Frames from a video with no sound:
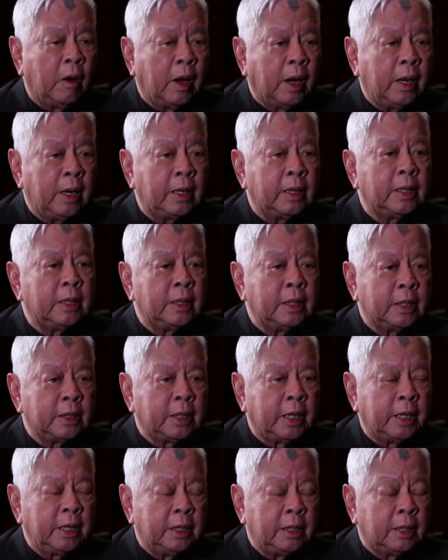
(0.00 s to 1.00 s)
hóa
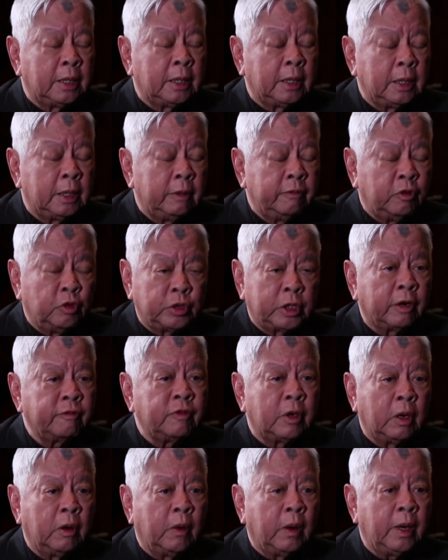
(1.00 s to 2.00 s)
ở trên, phụ
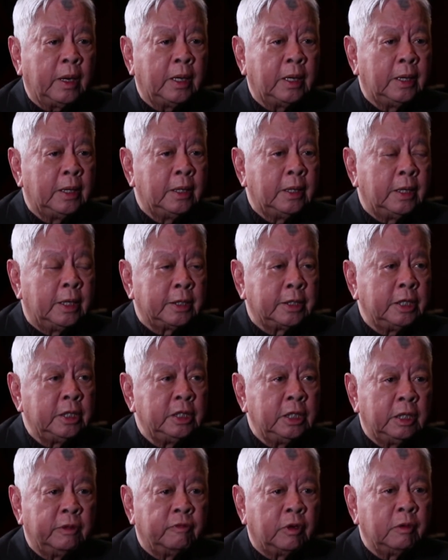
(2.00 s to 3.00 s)
trách văn hóa. Dạ. Ở
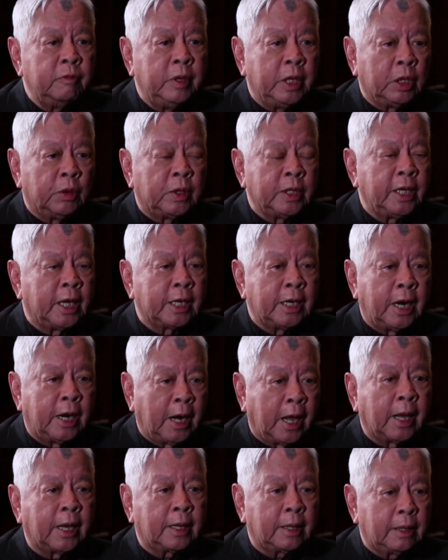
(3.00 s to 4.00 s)
trên trường Võ Bị Quốc gia
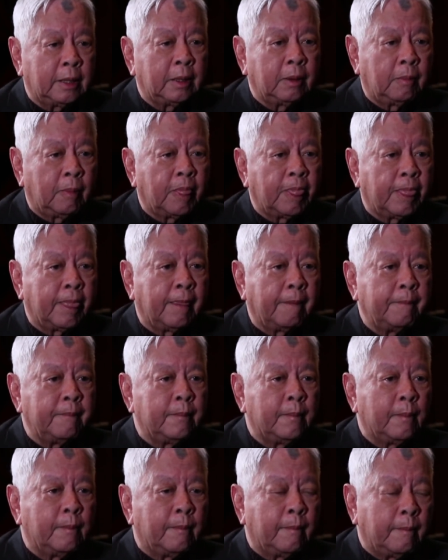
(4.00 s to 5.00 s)
Đà Lạt. Dạ
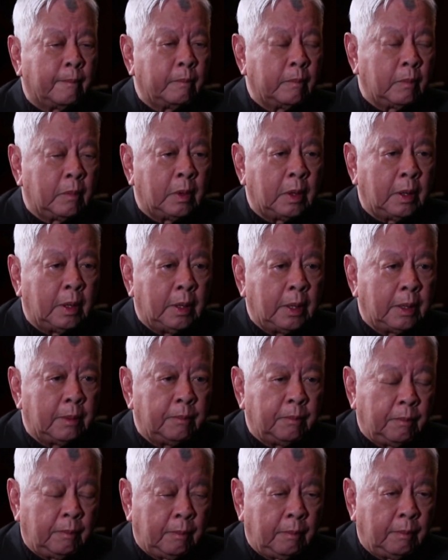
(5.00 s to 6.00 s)
vâng. À, đó là coi